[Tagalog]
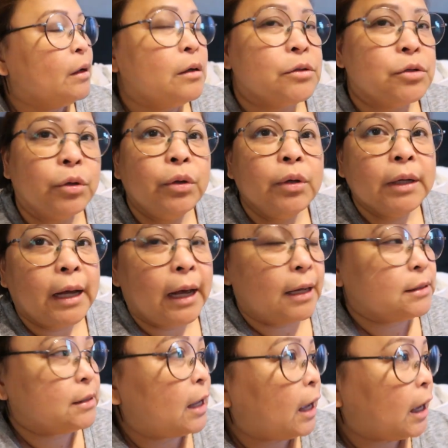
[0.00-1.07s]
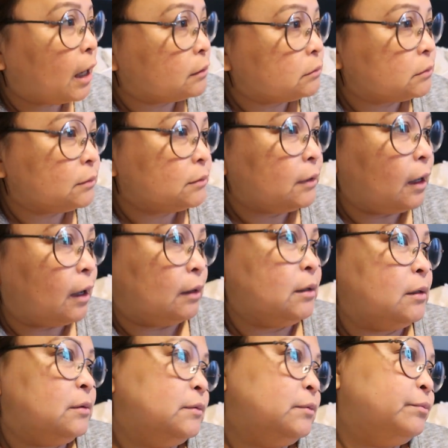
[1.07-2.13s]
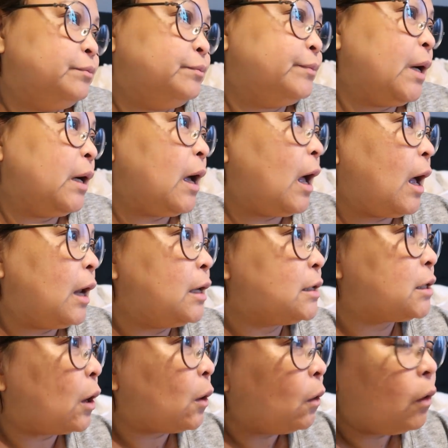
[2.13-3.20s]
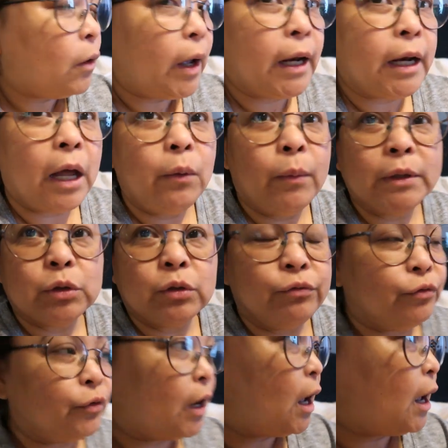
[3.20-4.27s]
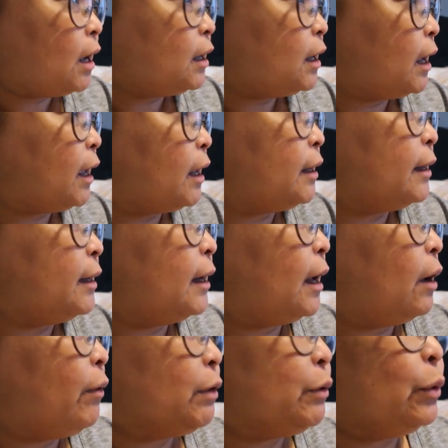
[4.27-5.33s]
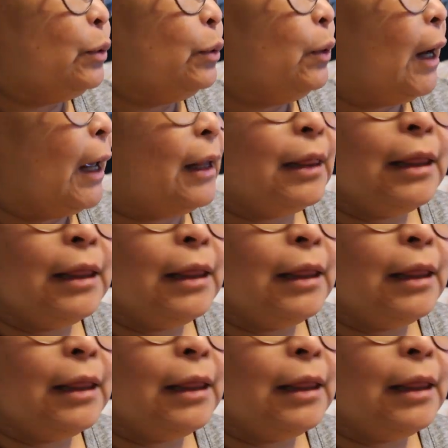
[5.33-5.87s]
so yun guys and yeah pag aalis ako and I want to vlog and I want to do like